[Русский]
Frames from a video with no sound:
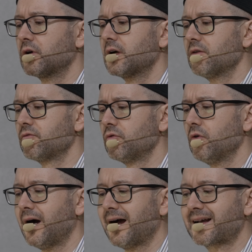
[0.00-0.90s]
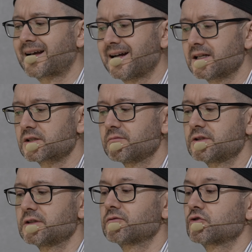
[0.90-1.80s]
кого
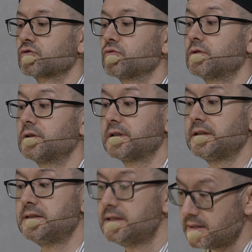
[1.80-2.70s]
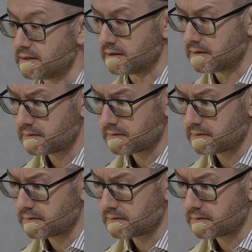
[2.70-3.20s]
окажемся в судный день,